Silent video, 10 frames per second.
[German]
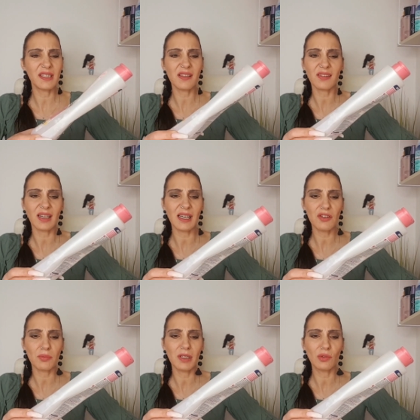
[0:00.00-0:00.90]
ist gar
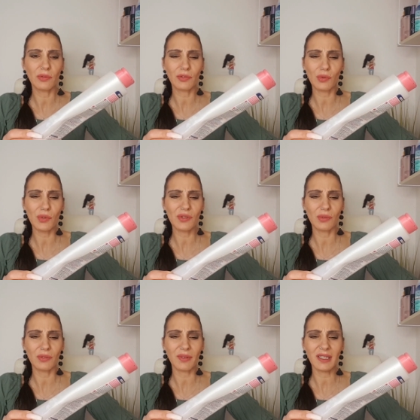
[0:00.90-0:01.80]
nicht mein Duft Rose
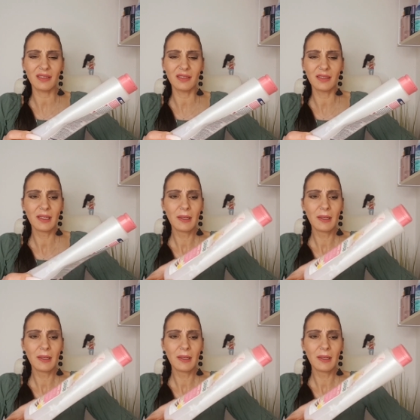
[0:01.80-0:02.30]
und Vanille